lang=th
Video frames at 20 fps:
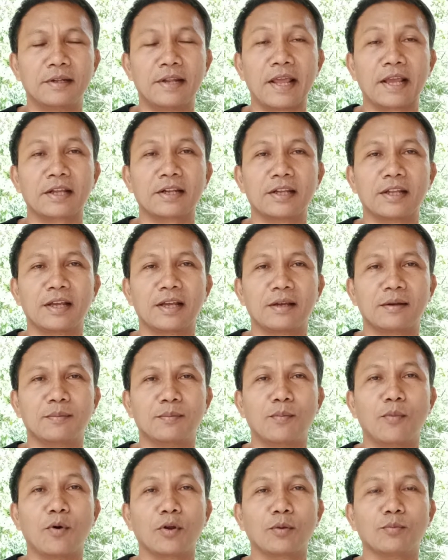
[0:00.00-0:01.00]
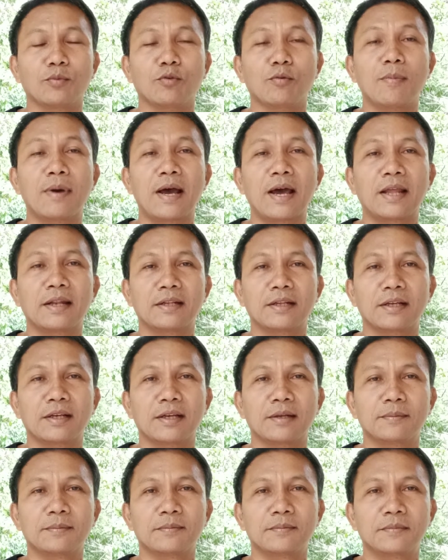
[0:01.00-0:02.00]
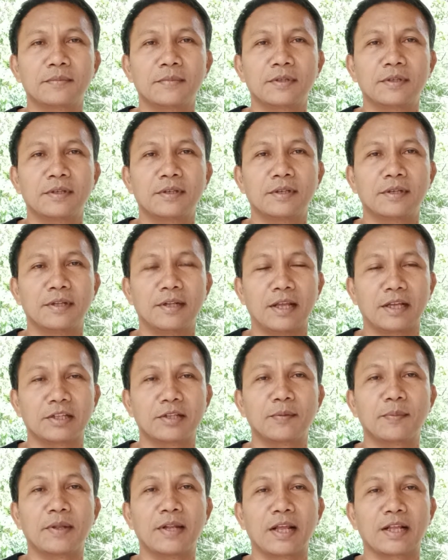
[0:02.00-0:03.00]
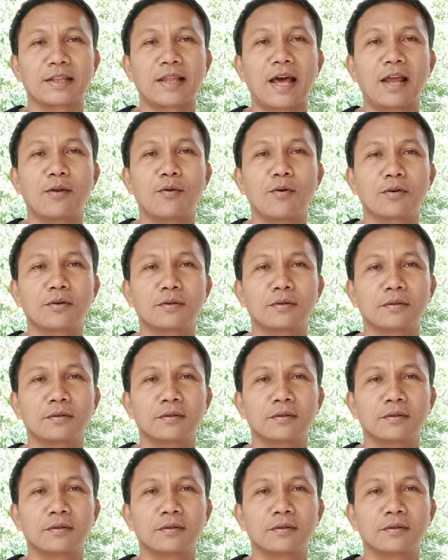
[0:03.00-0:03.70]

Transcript: เด็กเนี่ยหมดหมู่บ้านนะเด็กที่เป็นเด็กทารก